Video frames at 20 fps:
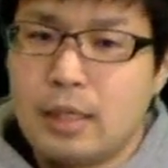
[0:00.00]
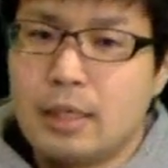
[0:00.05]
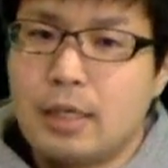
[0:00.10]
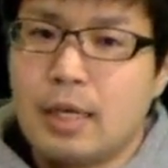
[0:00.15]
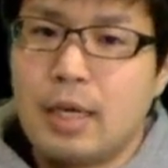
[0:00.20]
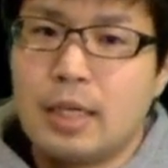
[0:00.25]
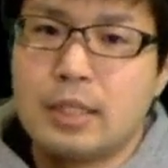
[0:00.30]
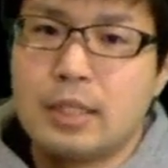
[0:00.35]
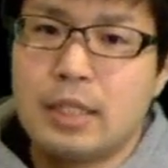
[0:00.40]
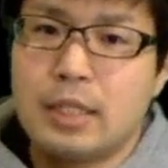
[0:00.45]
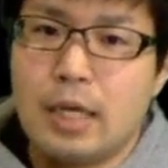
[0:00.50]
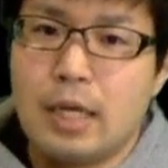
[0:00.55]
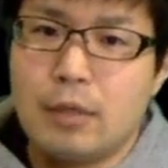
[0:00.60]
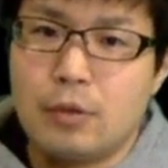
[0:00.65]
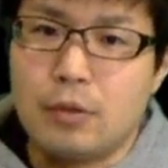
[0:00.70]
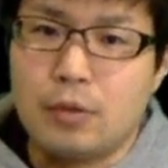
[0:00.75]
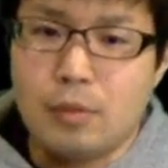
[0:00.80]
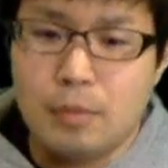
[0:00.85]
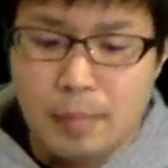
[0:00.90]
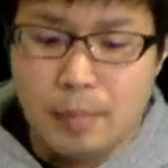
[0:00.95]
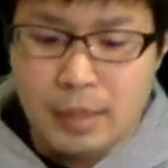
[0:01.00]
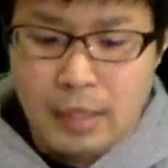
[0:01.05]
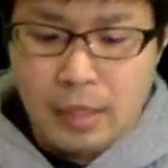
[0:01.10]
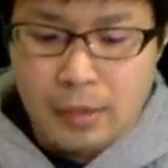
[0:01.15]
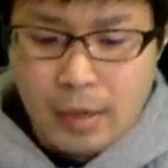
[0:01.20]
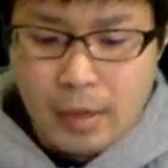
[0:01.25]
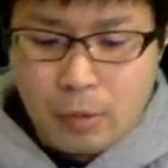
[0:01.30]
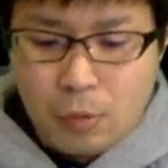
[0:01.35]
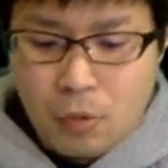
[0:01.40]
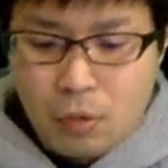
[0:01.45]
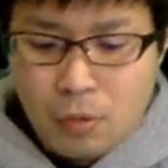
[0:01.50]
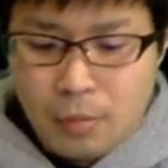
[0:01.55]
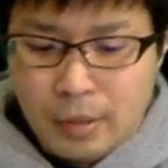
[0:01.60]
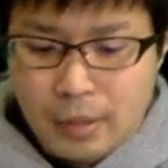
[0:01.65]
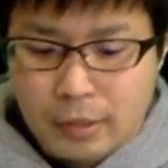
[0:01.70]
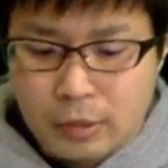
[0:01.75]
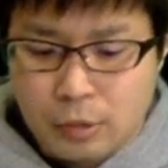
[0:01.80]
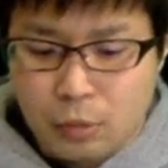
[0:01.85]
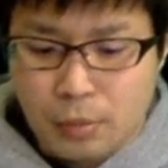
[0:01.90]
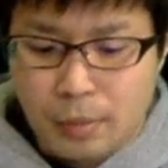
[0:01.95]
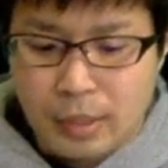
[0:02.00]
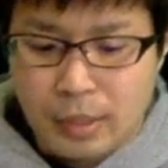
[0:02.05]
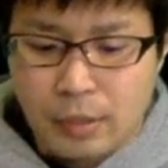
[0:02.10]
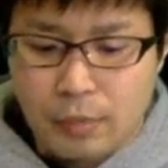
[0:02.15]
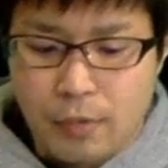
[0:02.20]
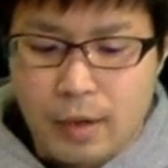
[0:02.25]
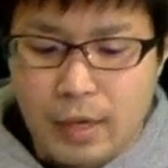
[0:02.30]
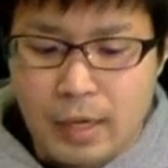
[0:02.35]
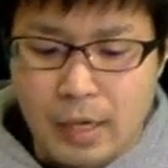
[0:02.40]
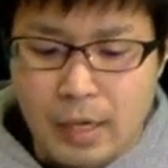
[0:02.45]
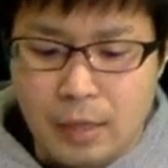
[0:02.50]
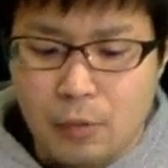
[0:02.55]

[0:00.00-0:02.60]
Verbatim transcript: A ラージ N までは、ここまではちょっとまだ分からん。